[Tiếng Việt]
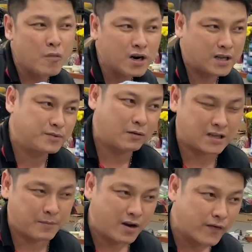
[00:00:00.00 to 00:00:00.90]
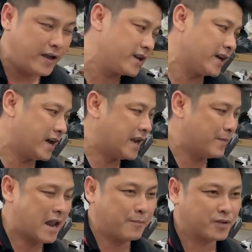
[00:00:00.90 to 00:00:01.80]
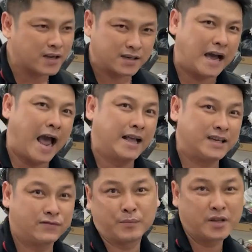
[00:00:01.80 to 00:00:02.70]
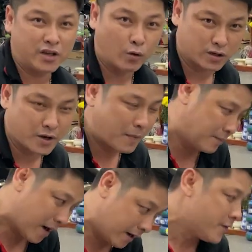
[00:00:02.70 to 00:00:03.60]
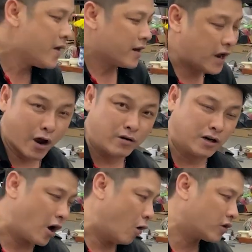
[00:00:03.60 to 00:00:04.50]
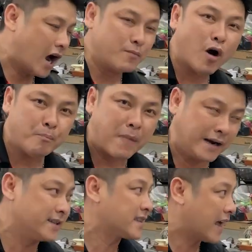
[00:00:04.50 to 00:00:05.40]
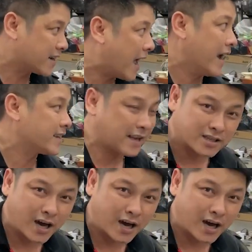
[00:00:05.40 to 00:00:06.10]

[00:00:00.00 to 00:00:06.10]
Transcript: bước chăm sóc xe miễn phí khi anh em làm tất cả sản phẩm dịch vụ số xe bánh mình đều được hỗ trợ bơm bánh, tăng thắng, tăng